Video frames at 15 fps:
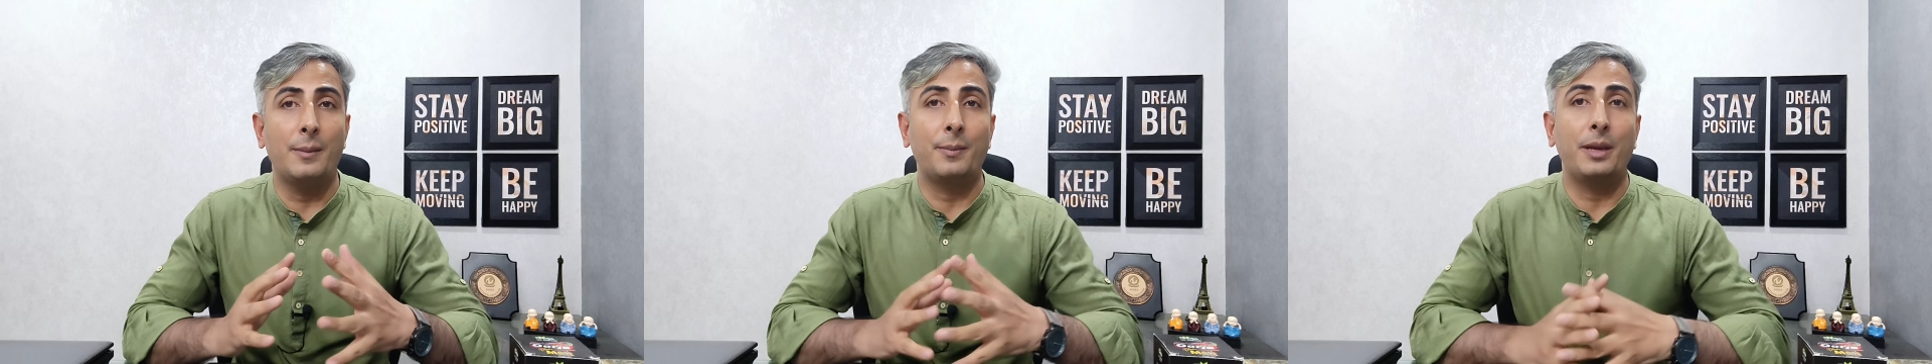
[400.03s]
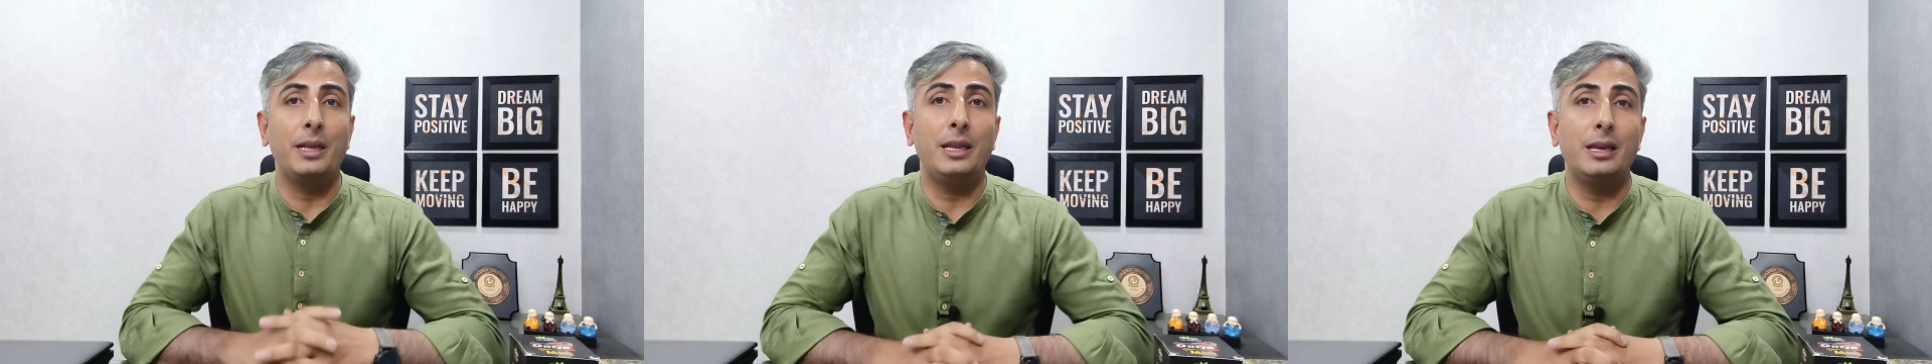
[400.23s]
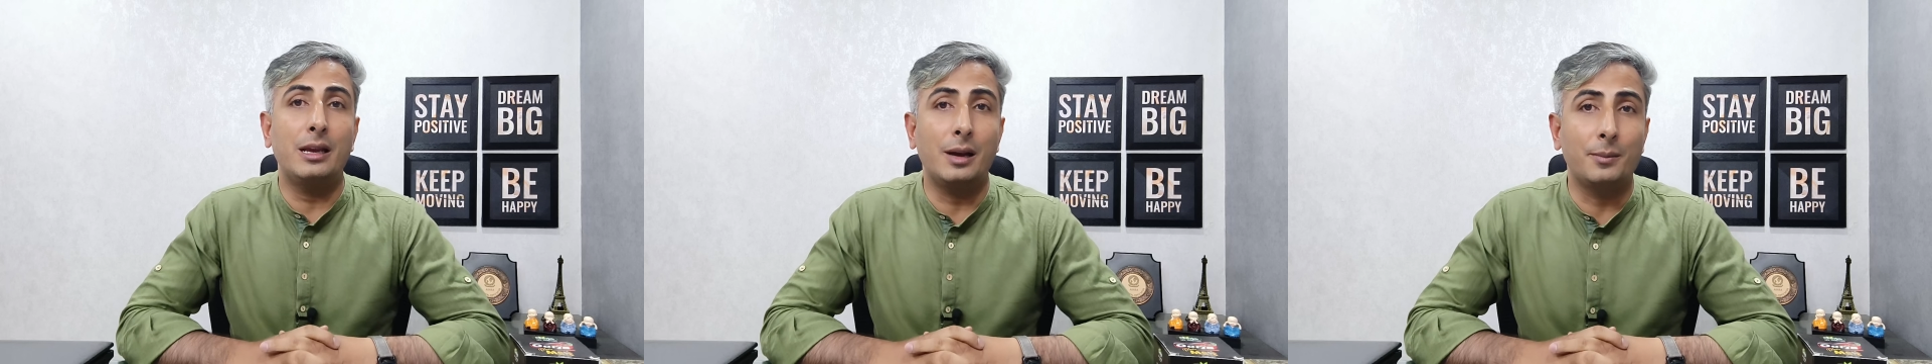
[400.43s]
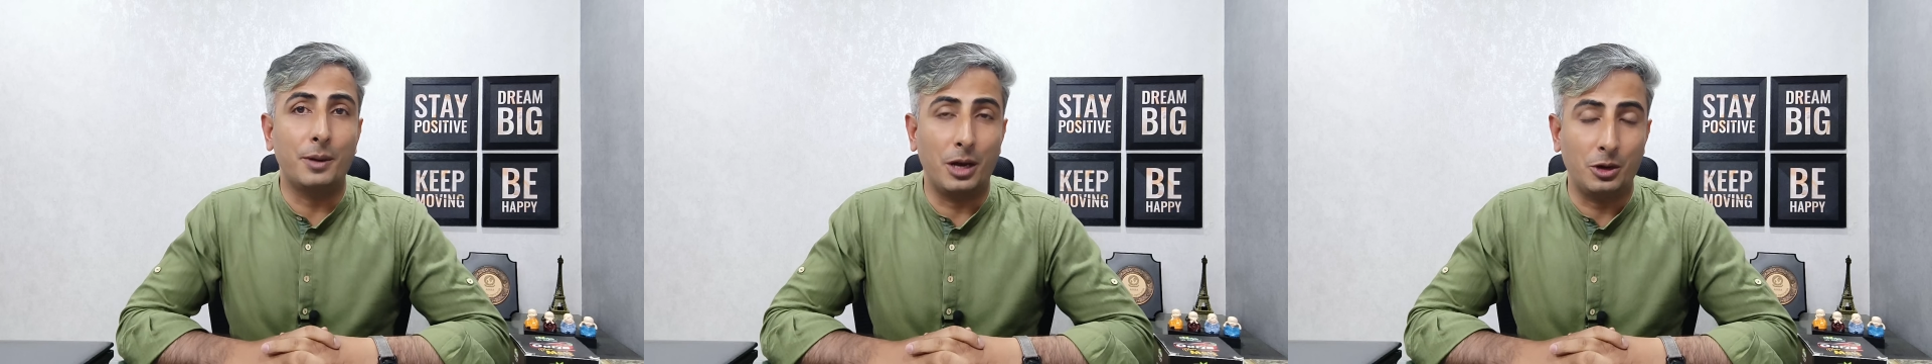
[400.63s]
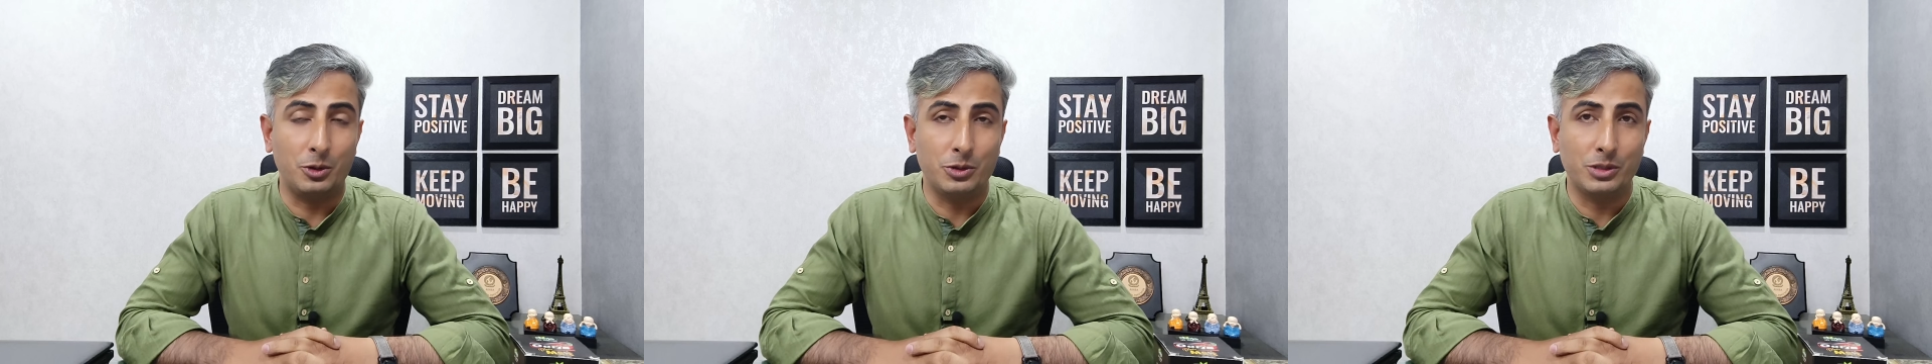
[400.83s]
आपके लिए काम
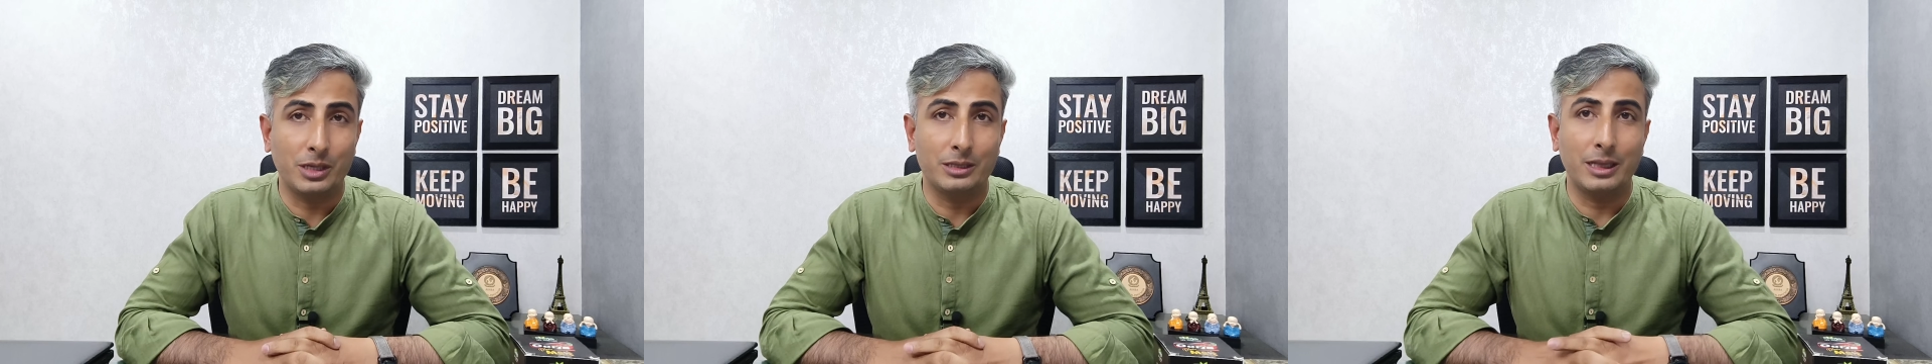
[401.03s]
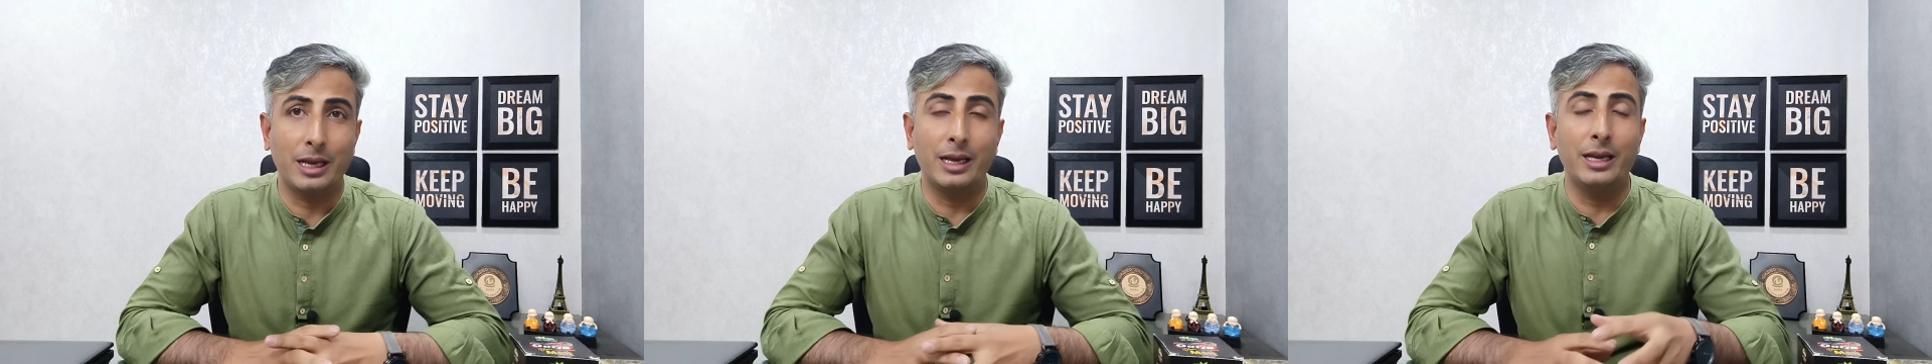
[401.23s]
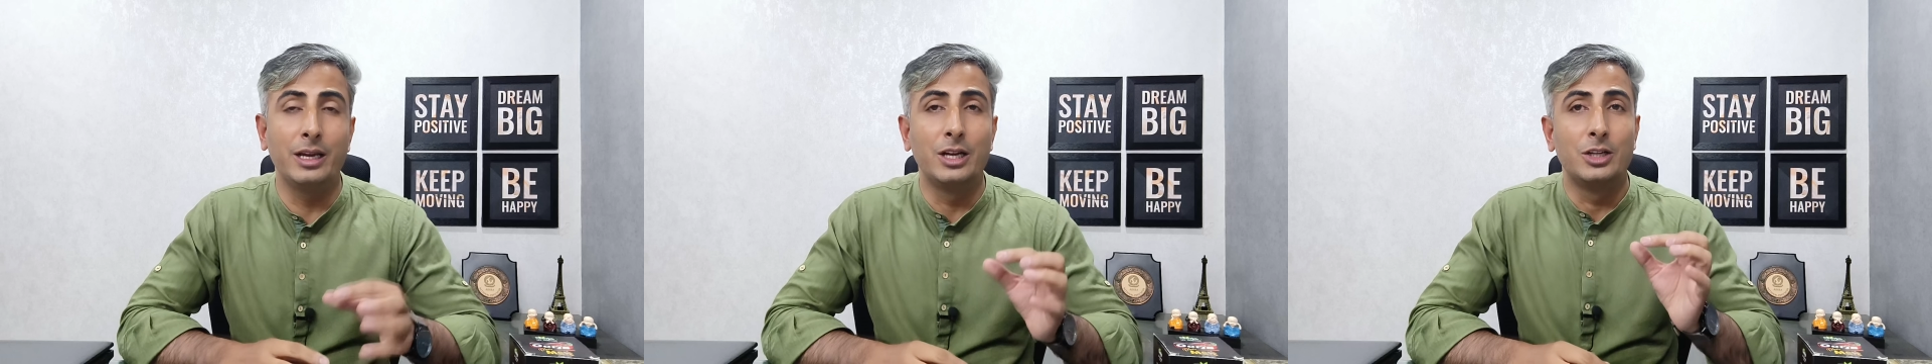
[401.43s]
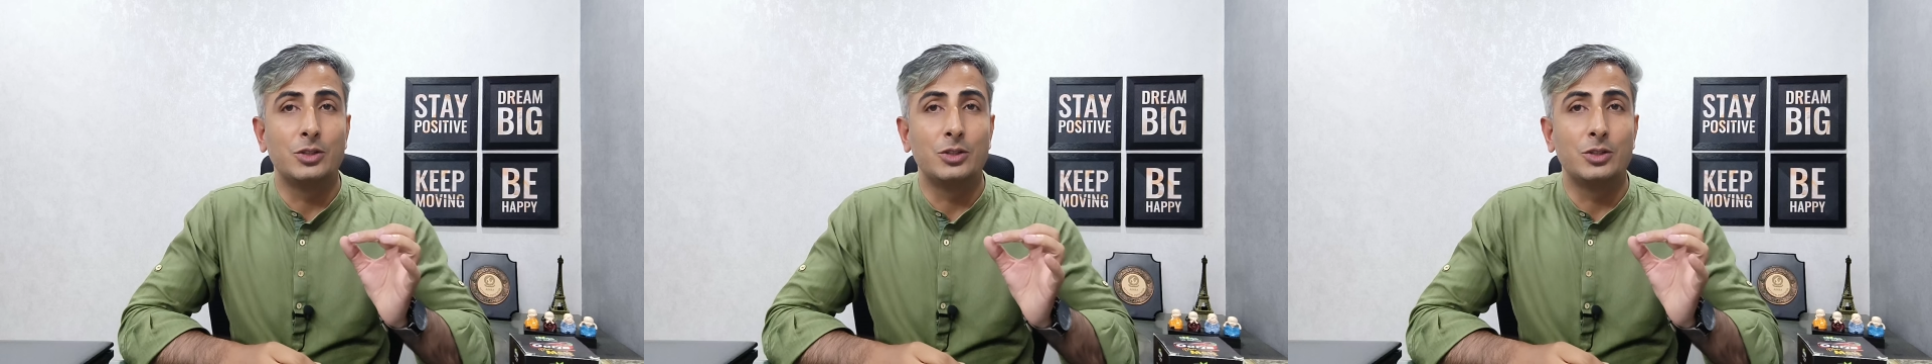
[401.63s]
का हो सकता है